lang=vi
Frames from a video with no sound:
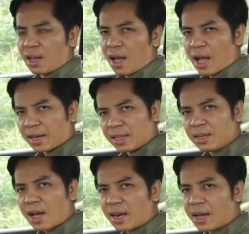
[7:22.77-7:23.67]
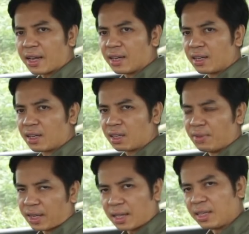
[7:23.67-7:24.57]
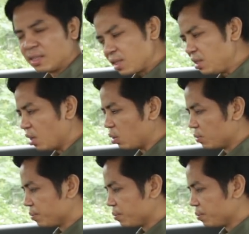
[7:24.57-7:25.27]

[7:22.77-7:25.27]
hàng ghế thứ hai này cần phải cải thiện rất nhiều.